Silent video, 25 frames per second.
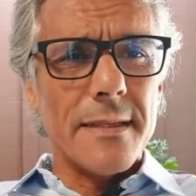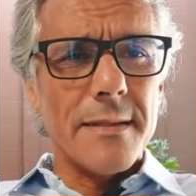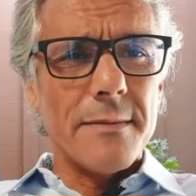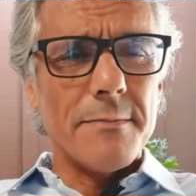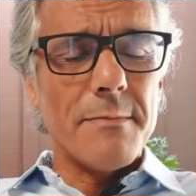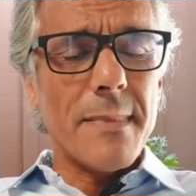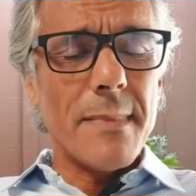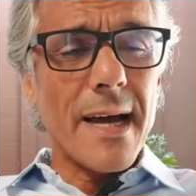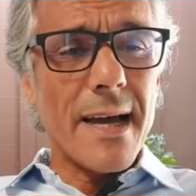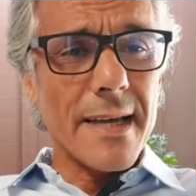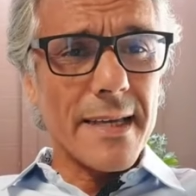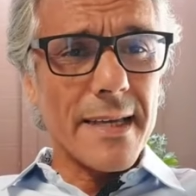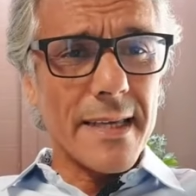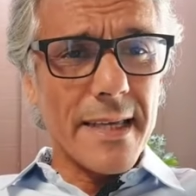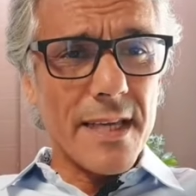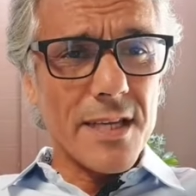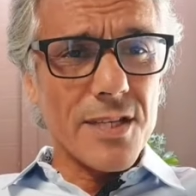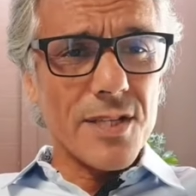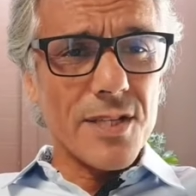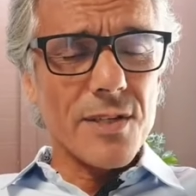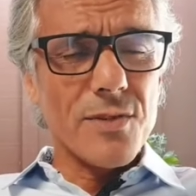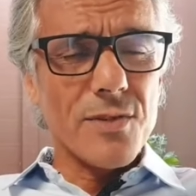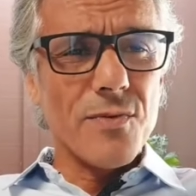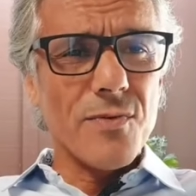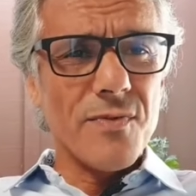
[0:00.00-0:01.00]

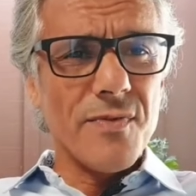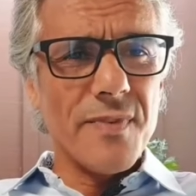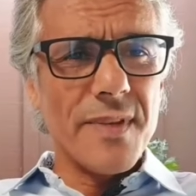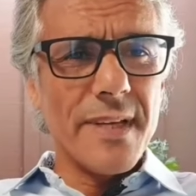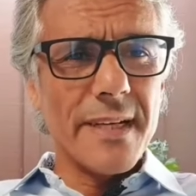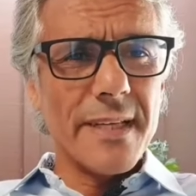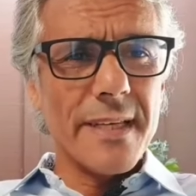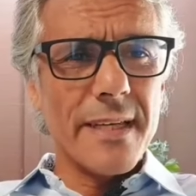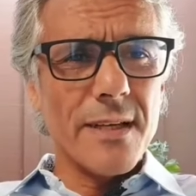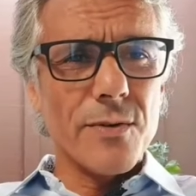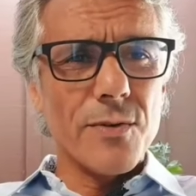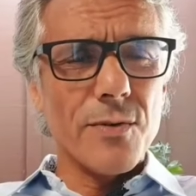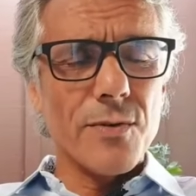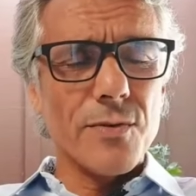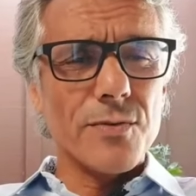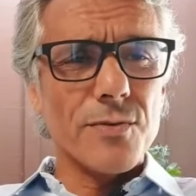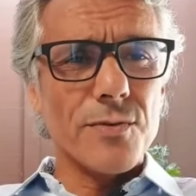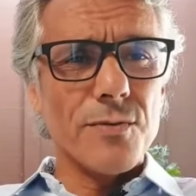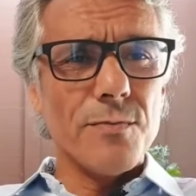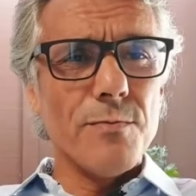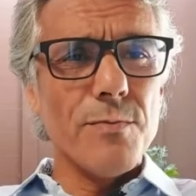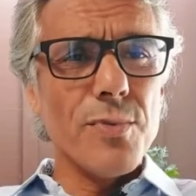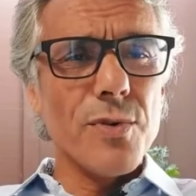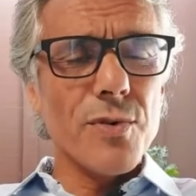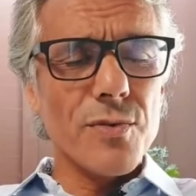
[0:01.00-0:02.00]
Marrakech est une ville qui compte
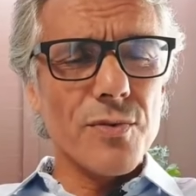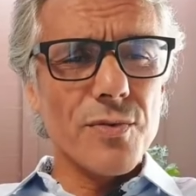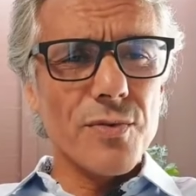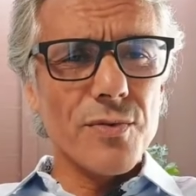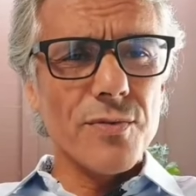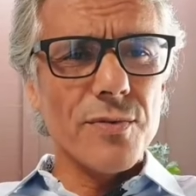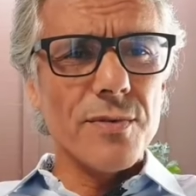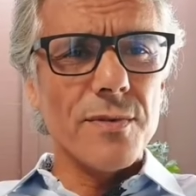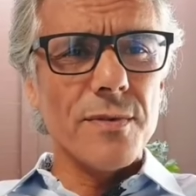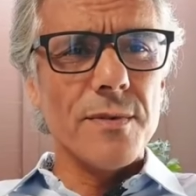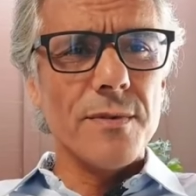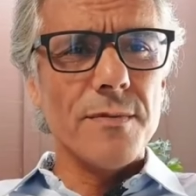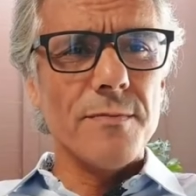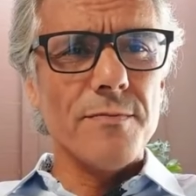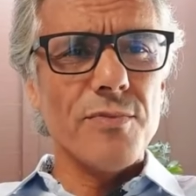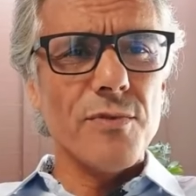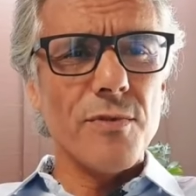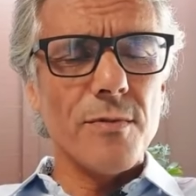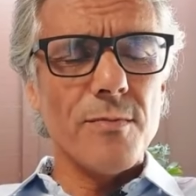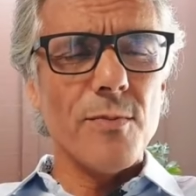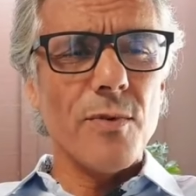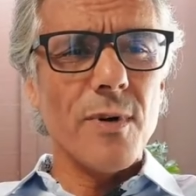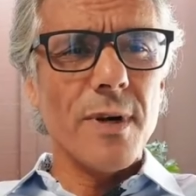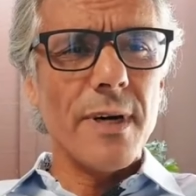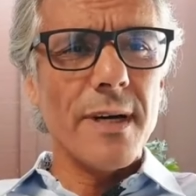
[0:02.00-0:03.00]
beaucoup pour
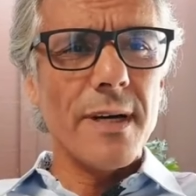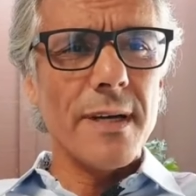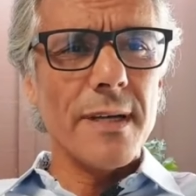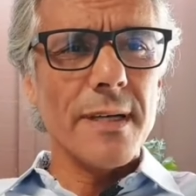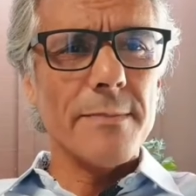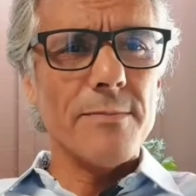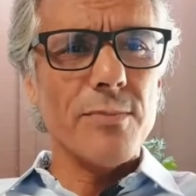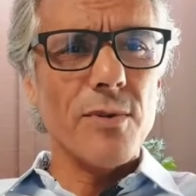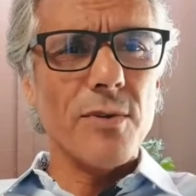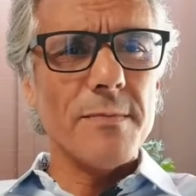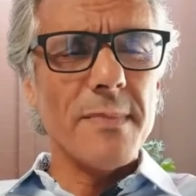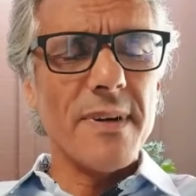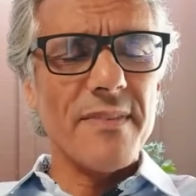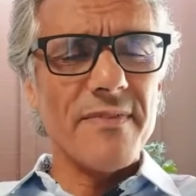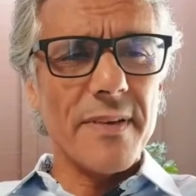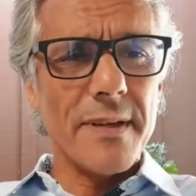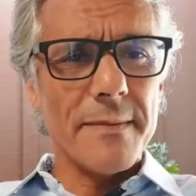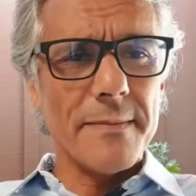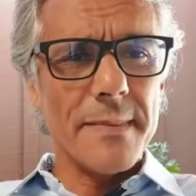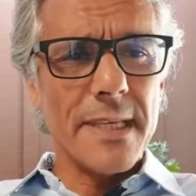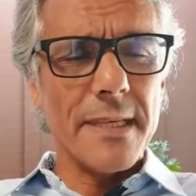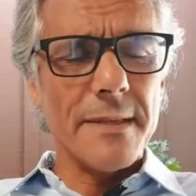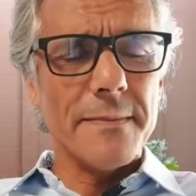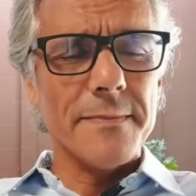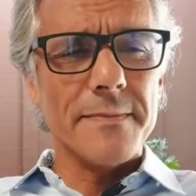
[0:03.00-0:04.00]
moi et pour ma
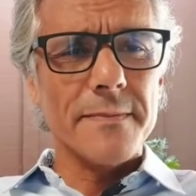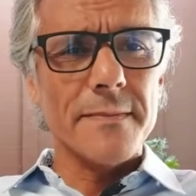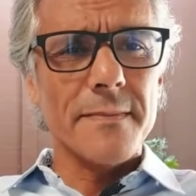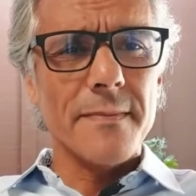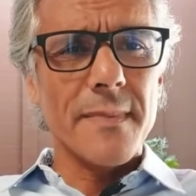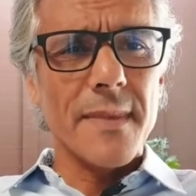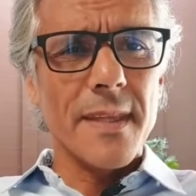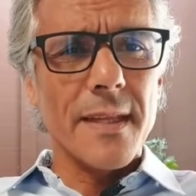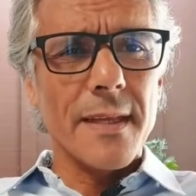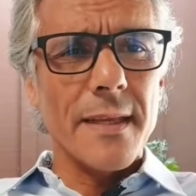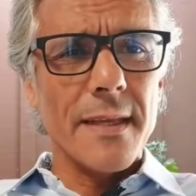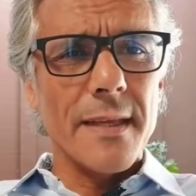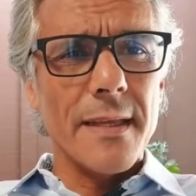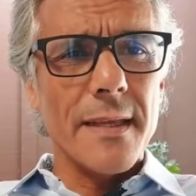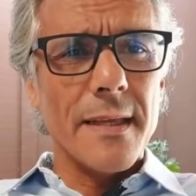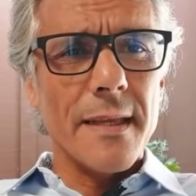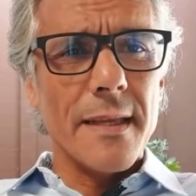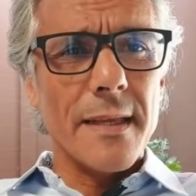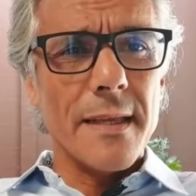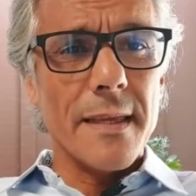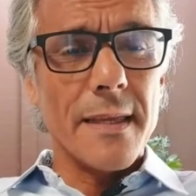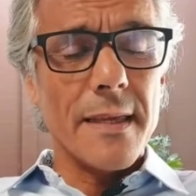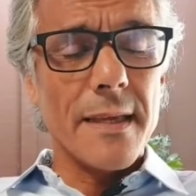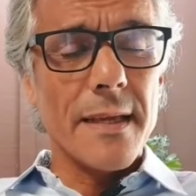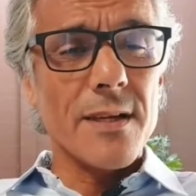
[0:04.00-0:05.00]
famille,
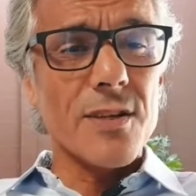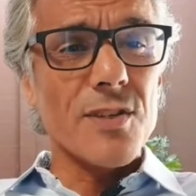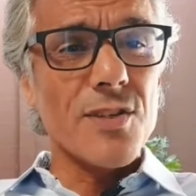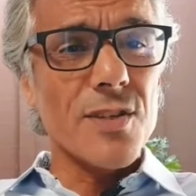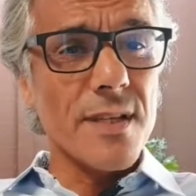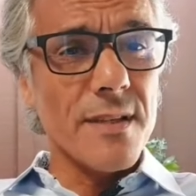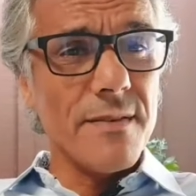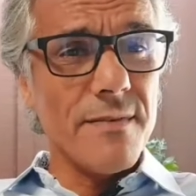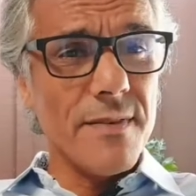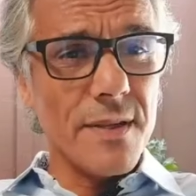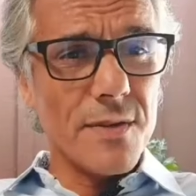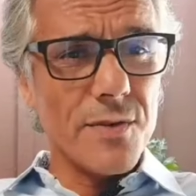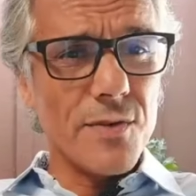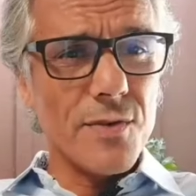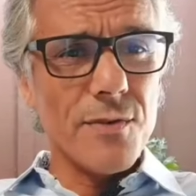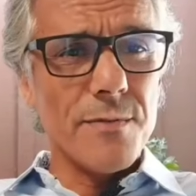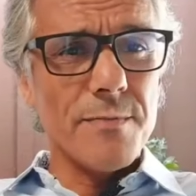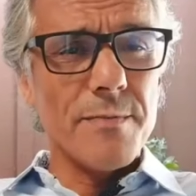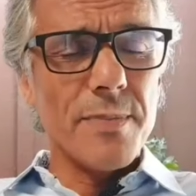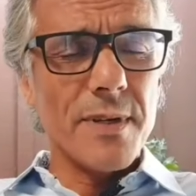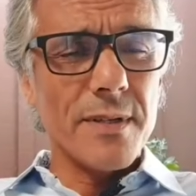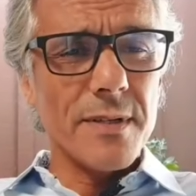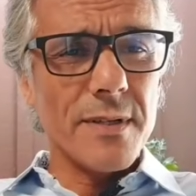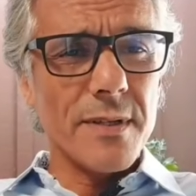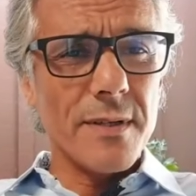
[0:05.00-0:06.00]
car j'y ai vécu
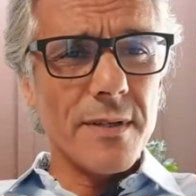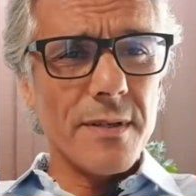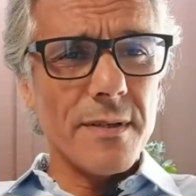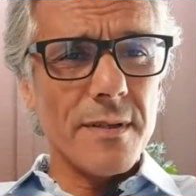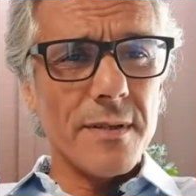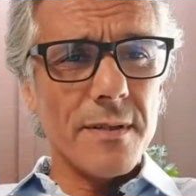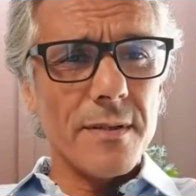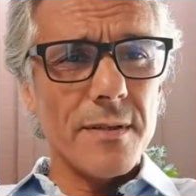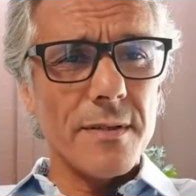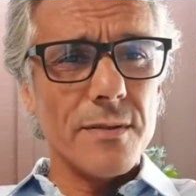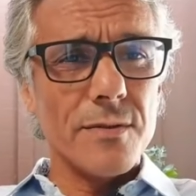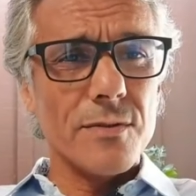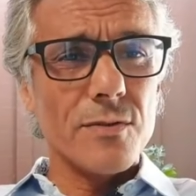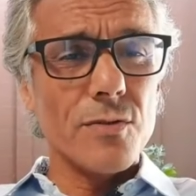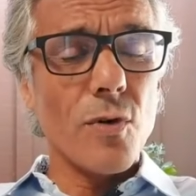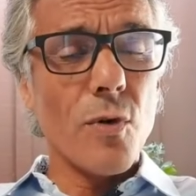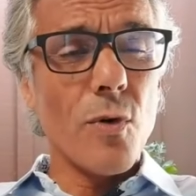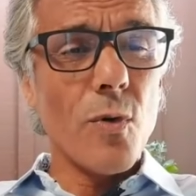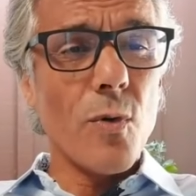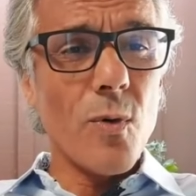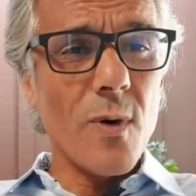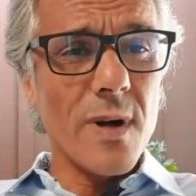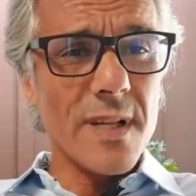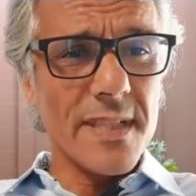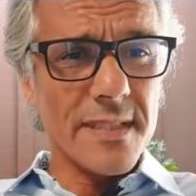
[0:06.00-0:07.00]
pendant
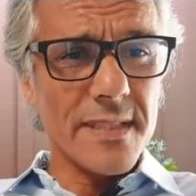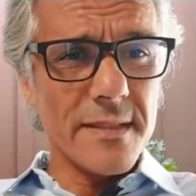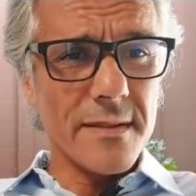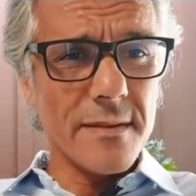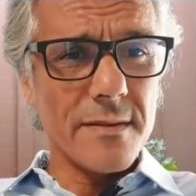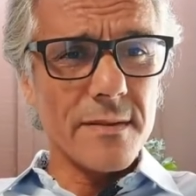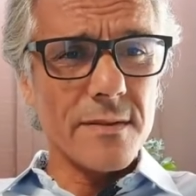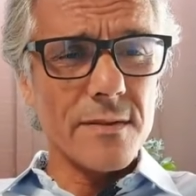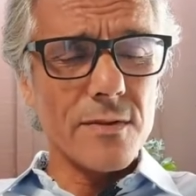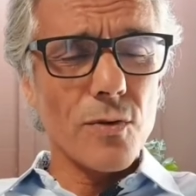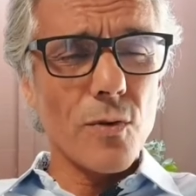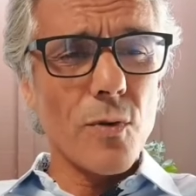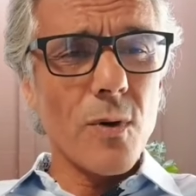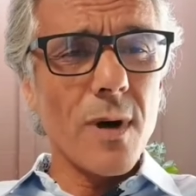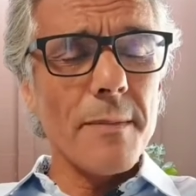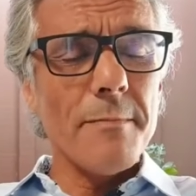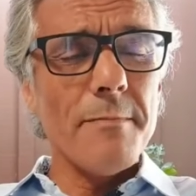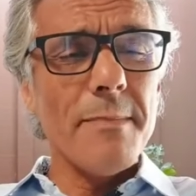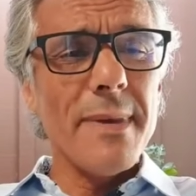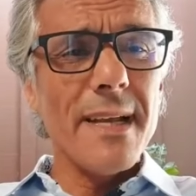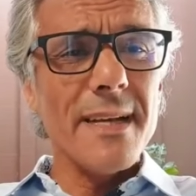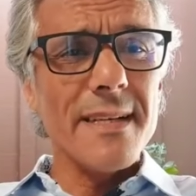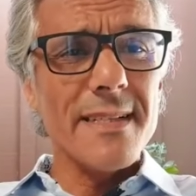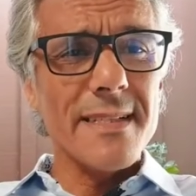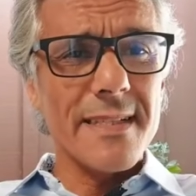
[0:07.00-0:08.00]
trois ans, trois
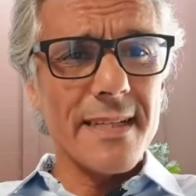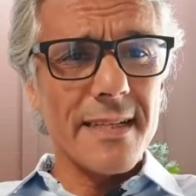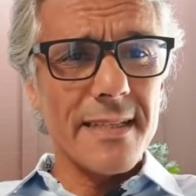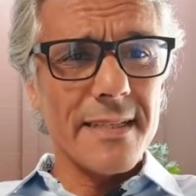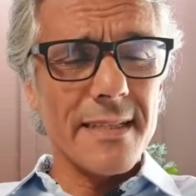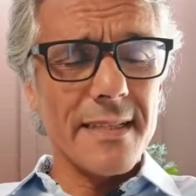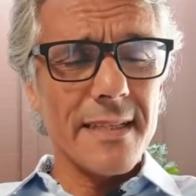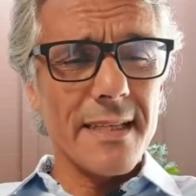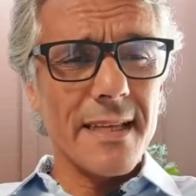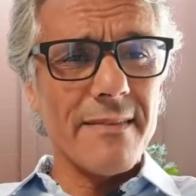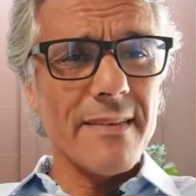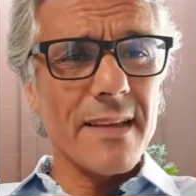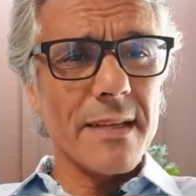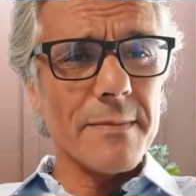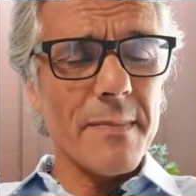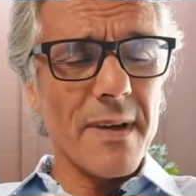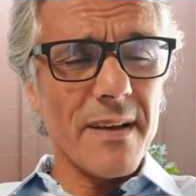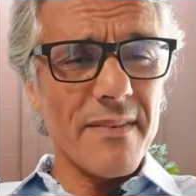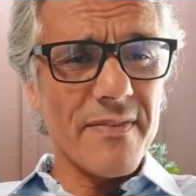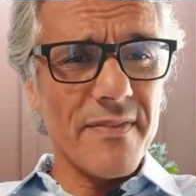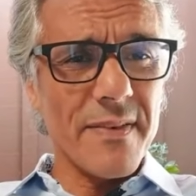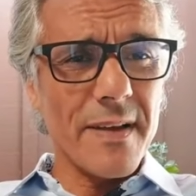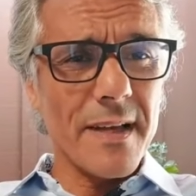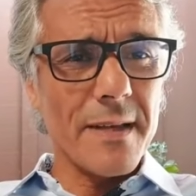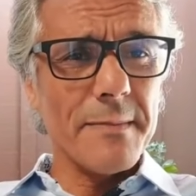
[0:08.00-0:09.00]
belles années avec ma
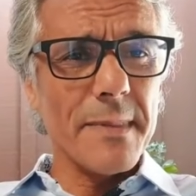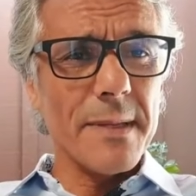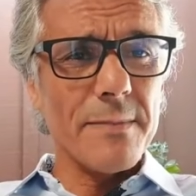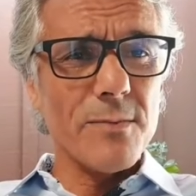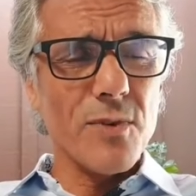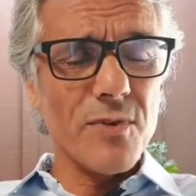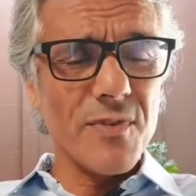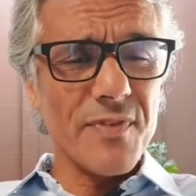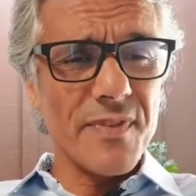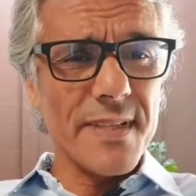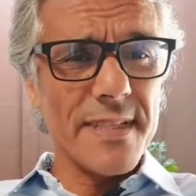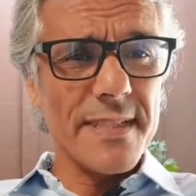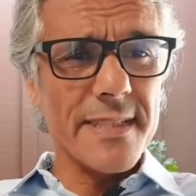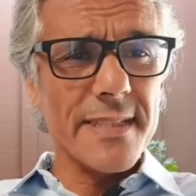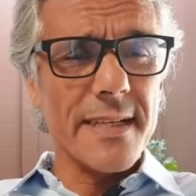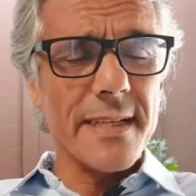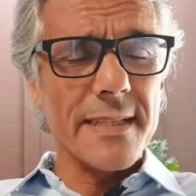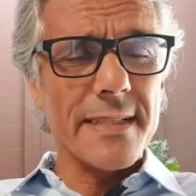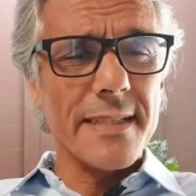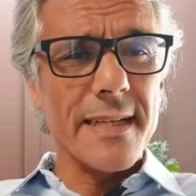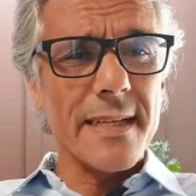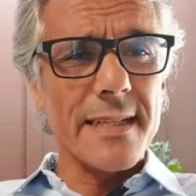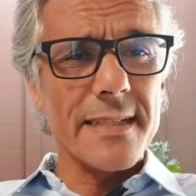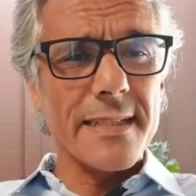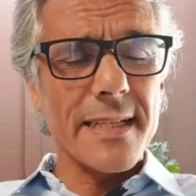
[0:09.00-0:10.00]
femme et mon fils qui
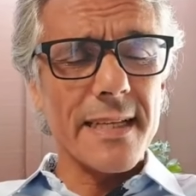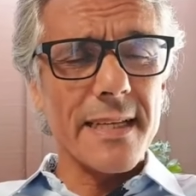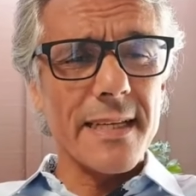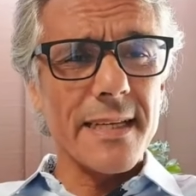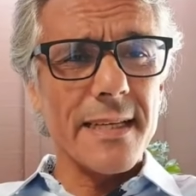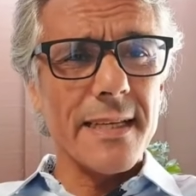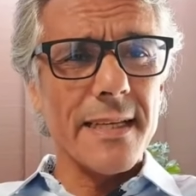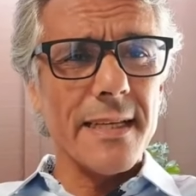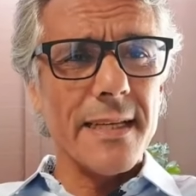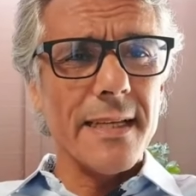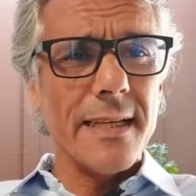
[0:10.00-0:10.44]
étaient inscrits